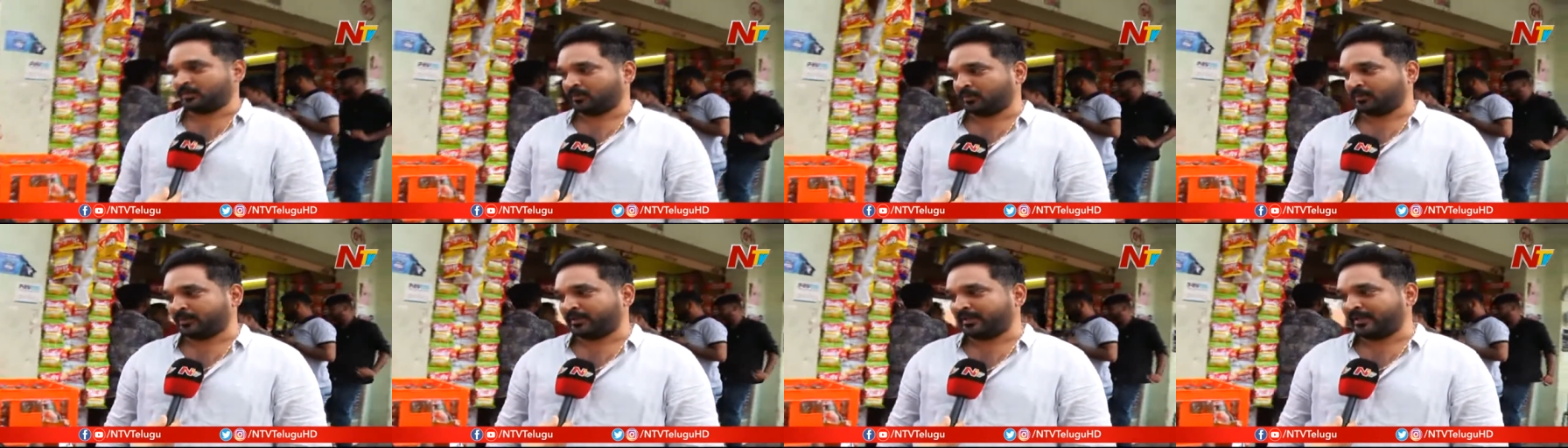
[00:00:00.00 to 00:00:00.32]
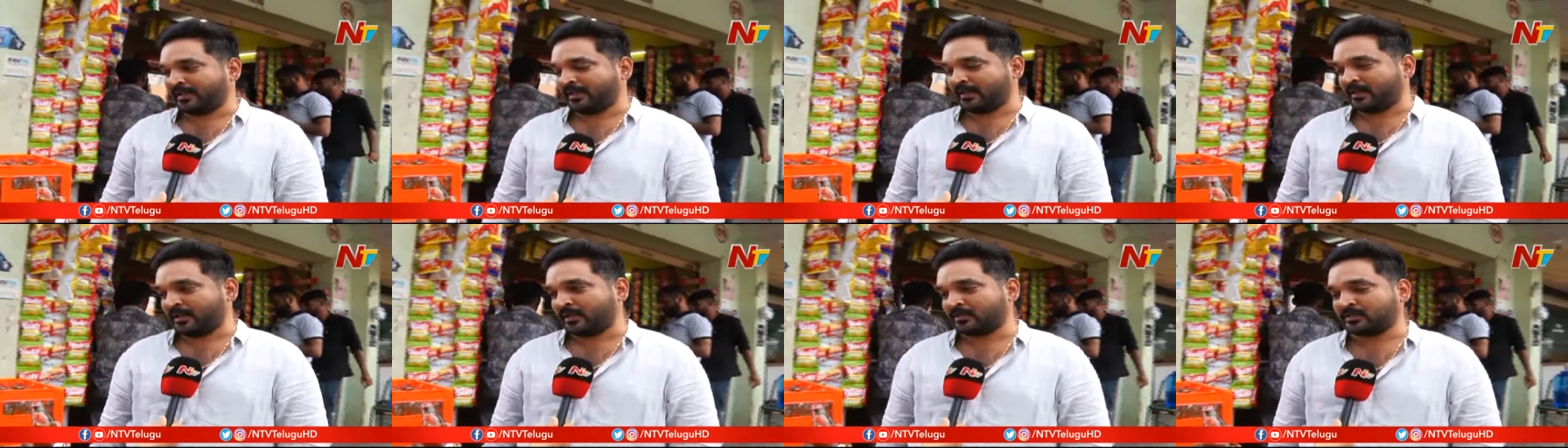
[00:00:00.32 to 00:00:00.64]
కొన్ని
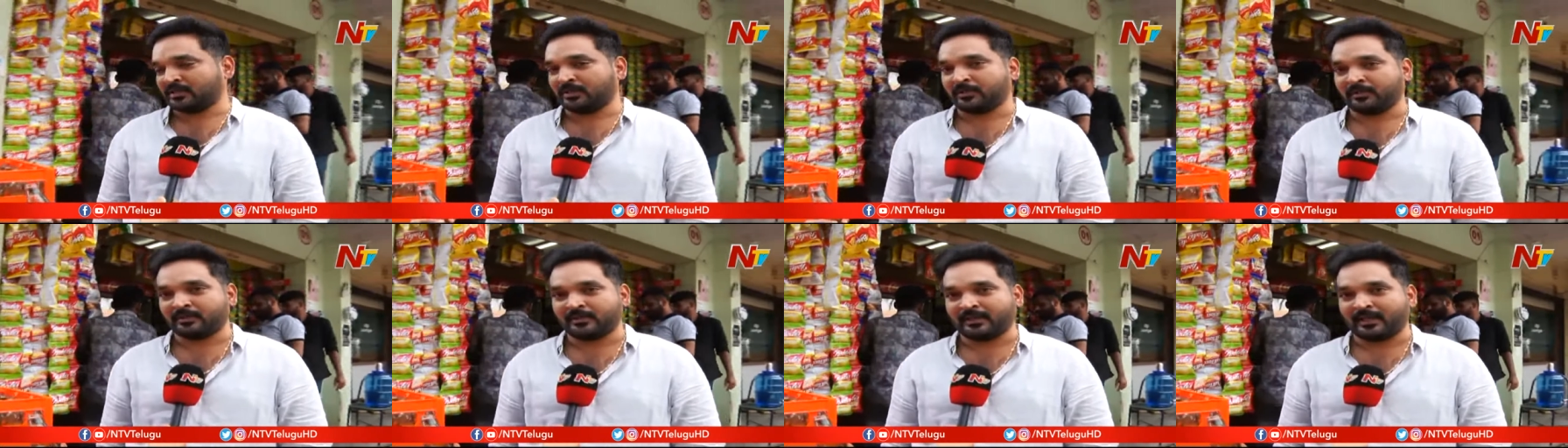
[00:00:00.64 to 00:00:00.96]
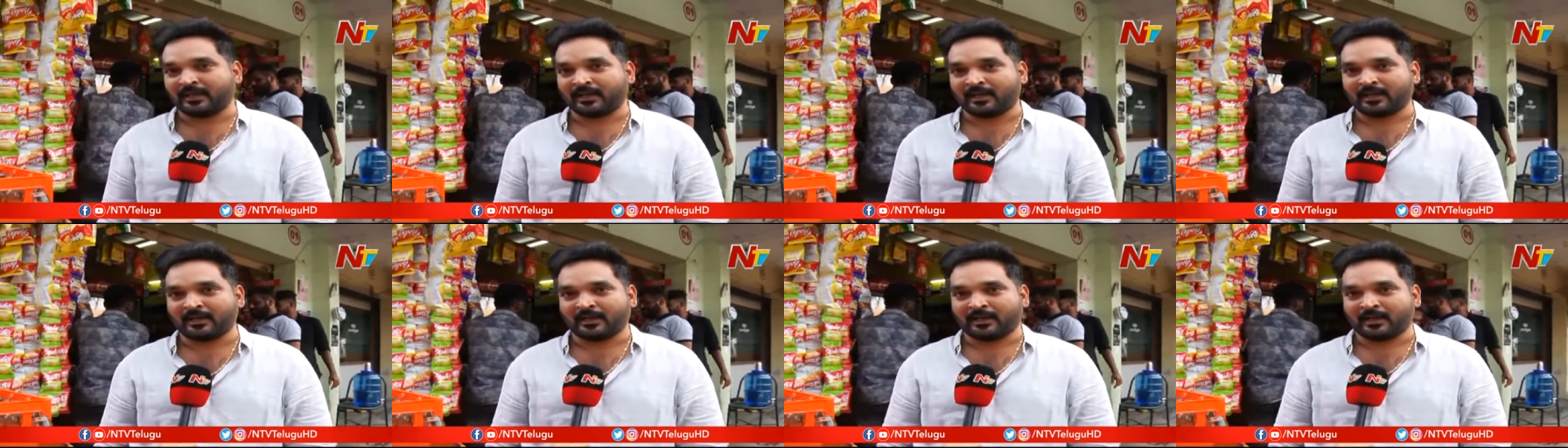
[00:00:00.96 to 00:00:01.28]
ఏరియాస్లో ఉంది
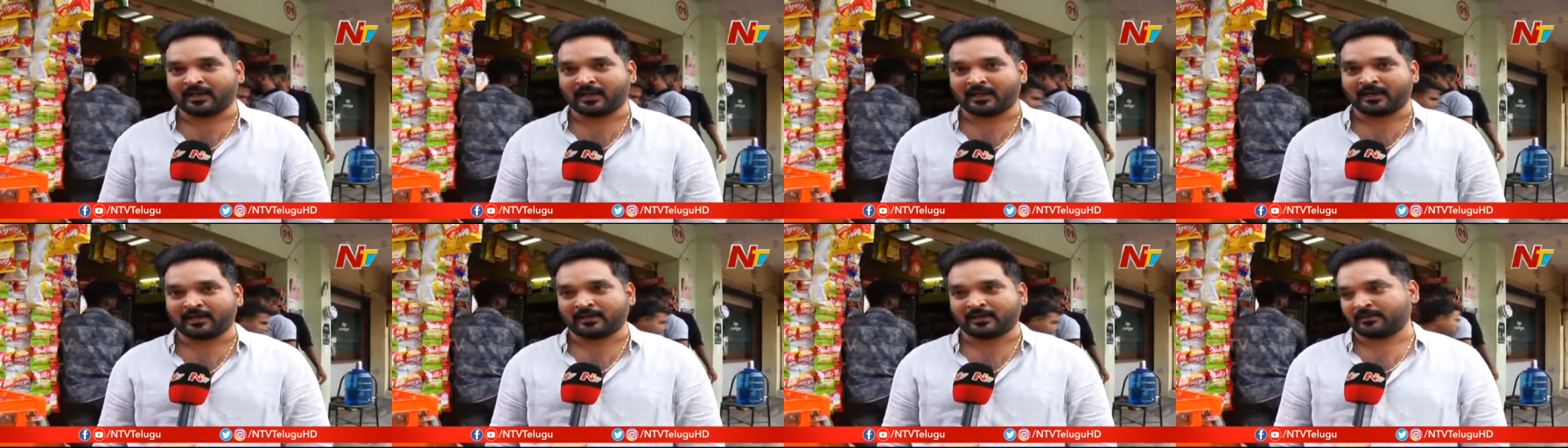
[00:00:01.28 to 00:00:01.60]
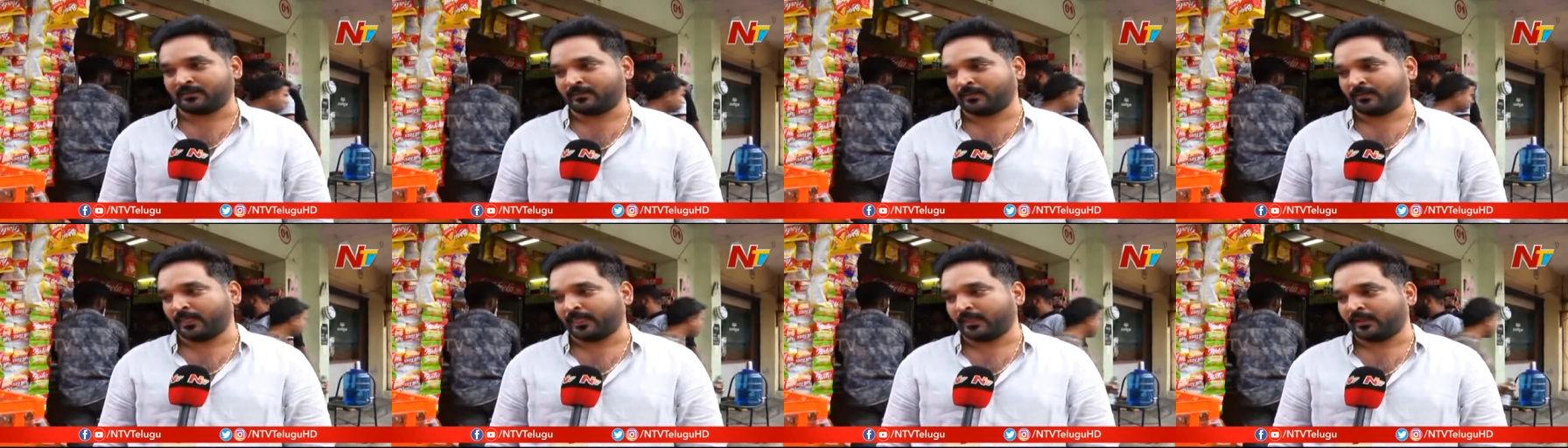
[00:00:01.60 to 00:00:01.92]
ఎలంక
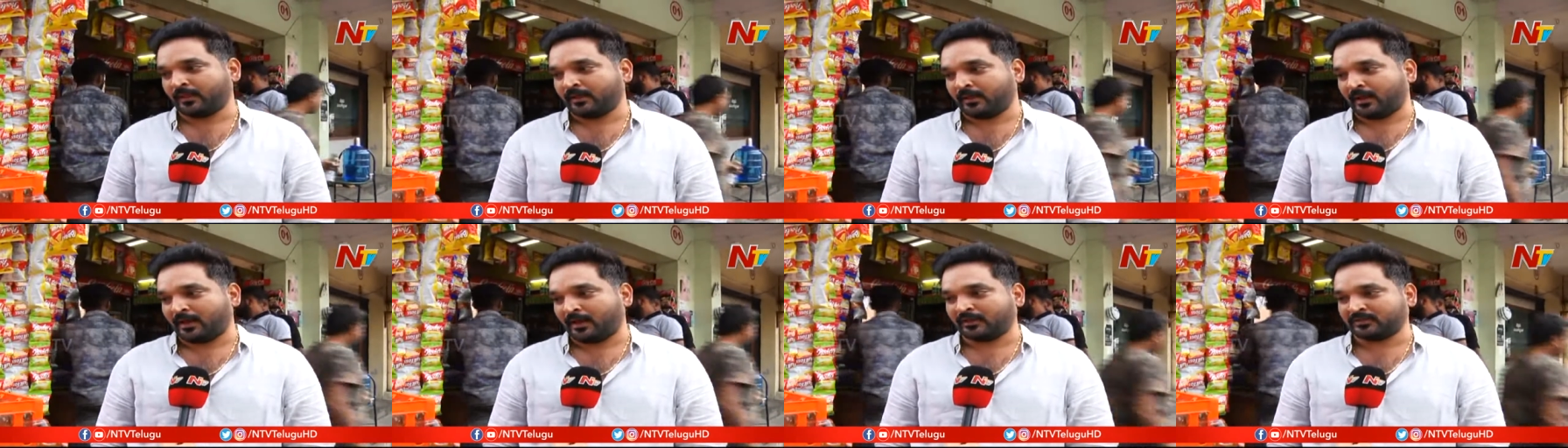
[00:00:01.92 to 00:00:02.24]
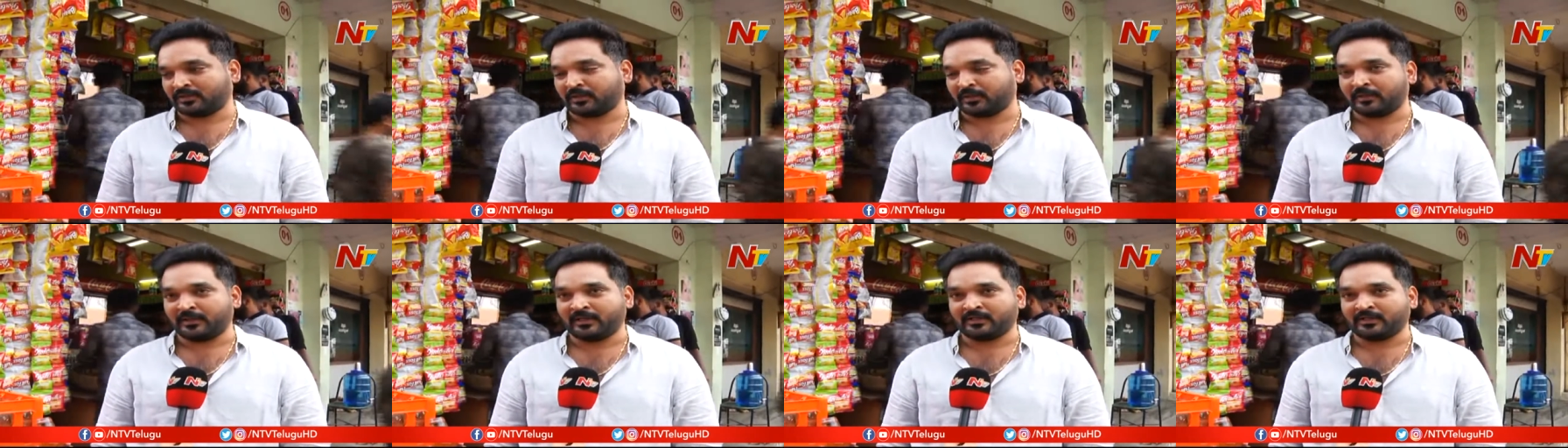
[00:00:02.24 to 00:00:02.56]
ఆ
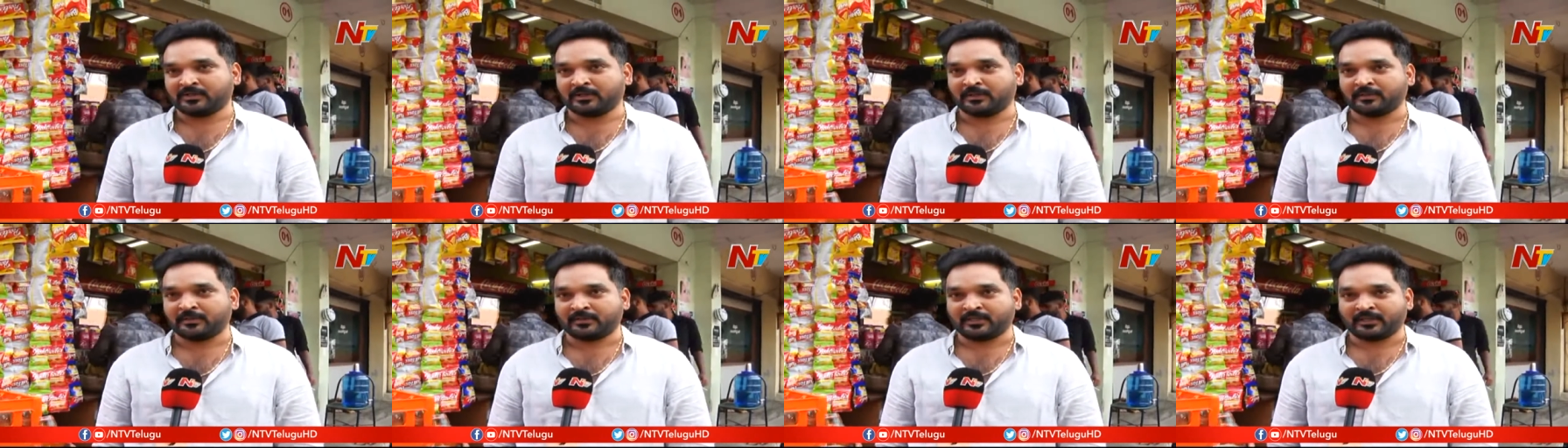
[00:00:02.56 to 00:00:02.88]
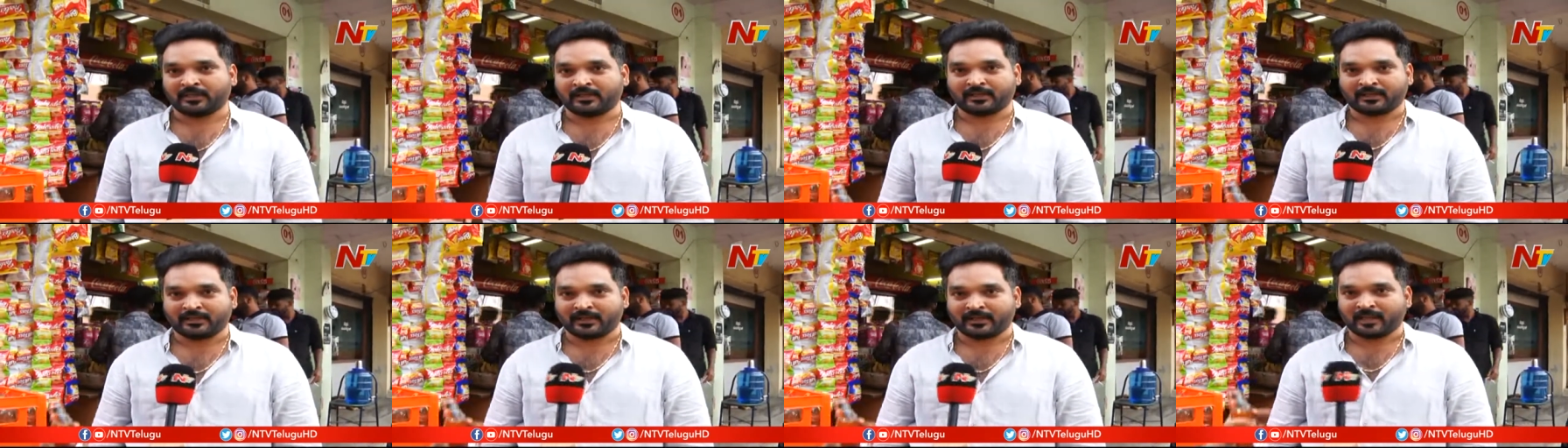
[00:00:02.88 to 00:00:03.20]
సరౌండింగ్స్ లో ఉంది
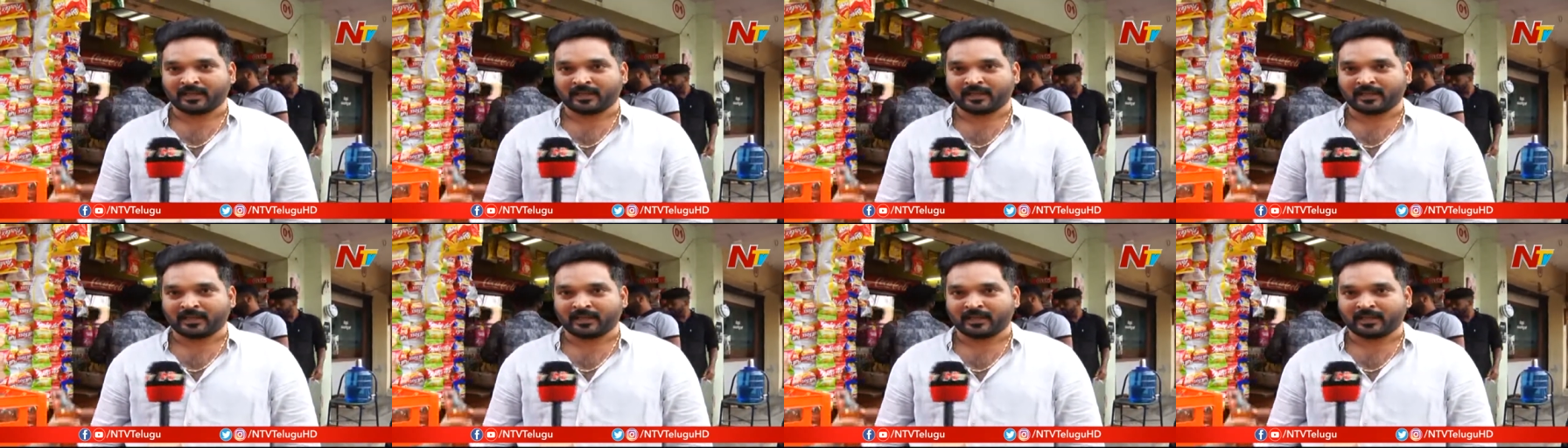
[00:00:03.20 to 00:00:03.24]
అనేక